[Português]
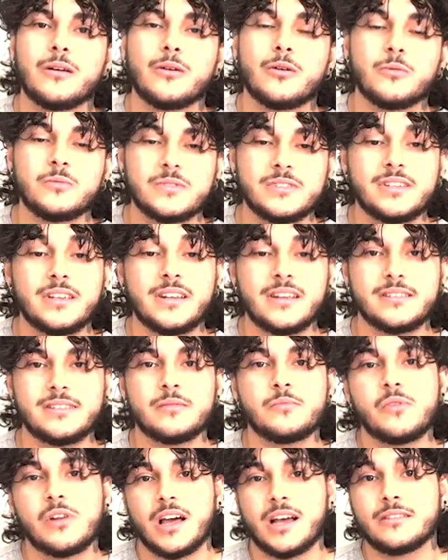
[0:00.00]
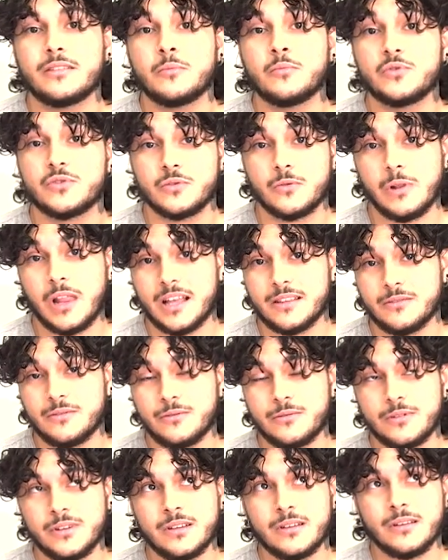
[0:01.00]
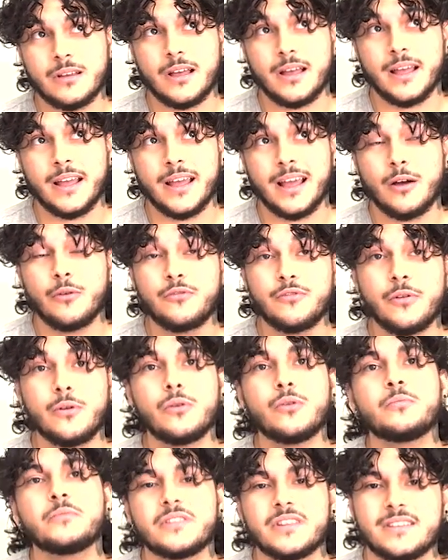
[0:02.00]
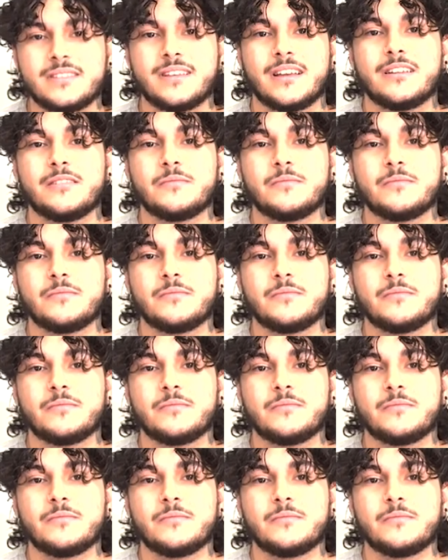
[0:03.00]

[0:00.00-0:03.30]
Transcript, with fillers: como que seria simulada a musculatura, é, o volume desse